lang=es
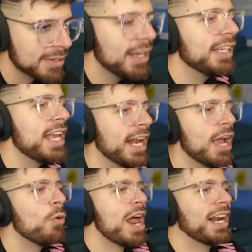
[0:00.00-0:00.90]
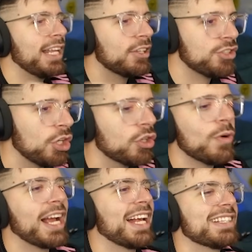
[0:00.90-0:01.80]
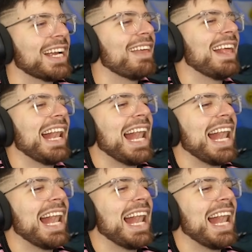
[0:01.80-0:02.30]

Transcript: y haré una reacción con una casaca del